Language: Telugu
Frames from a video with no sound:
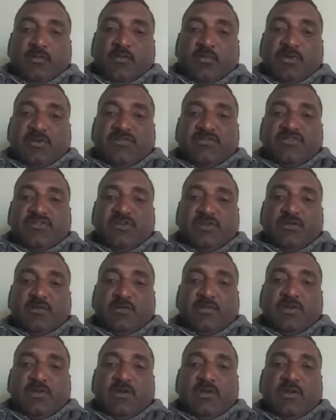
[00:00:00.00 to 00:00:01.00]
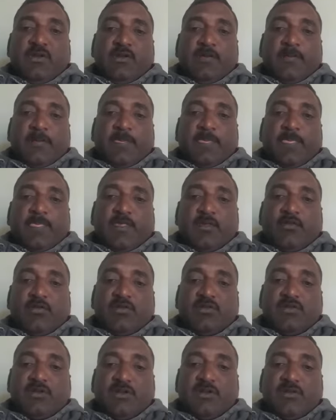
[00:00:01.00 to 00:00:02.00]
ప్రత్యేకమైన
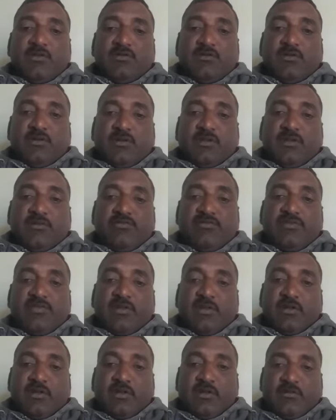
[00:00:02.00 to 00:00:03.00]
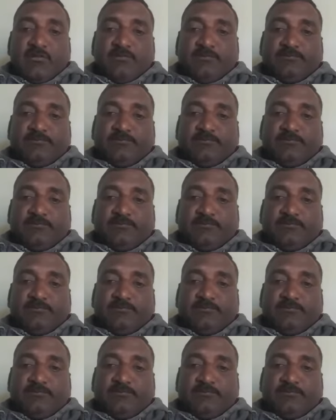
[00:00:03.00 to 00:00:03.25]
వందనాలు నా నమస్కారాలు